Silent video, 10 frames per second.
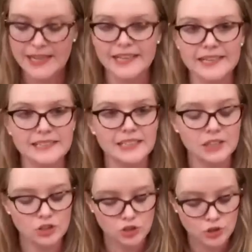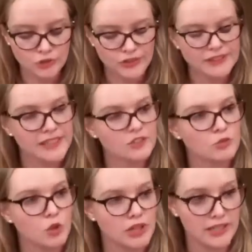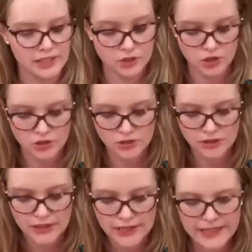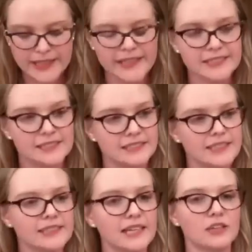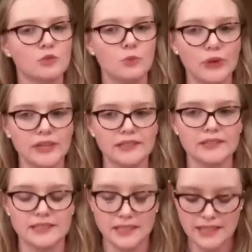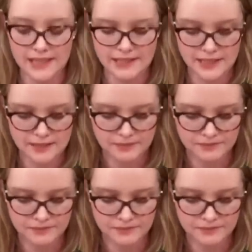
La crisis que nos tocó enfrentar como generación y que necesita de un buen desenlace.